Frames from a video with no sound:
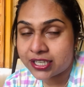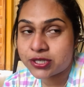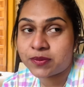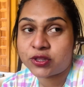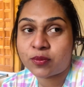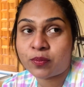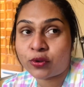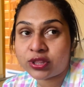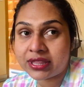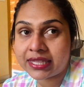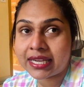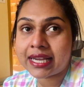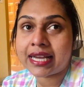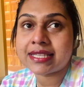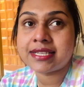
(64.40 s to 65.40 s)
আসবে তো প্রত্যেক
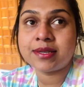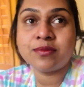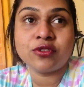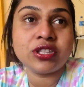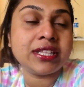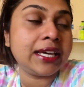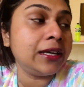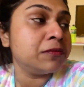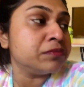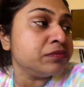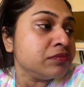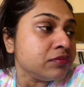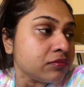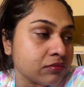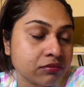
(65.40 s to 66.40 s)
গাছের মধ্যে
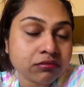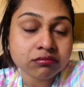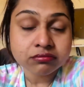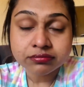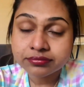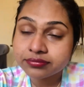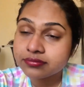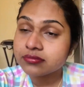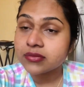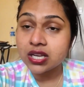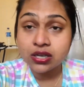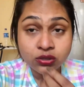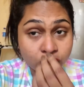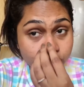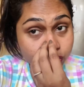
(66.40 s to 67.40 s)

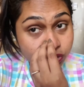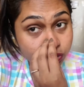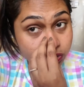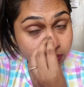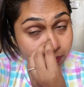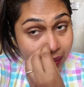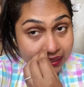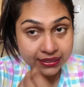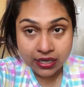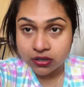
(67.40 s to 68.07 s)
নতুন নতুন পাতা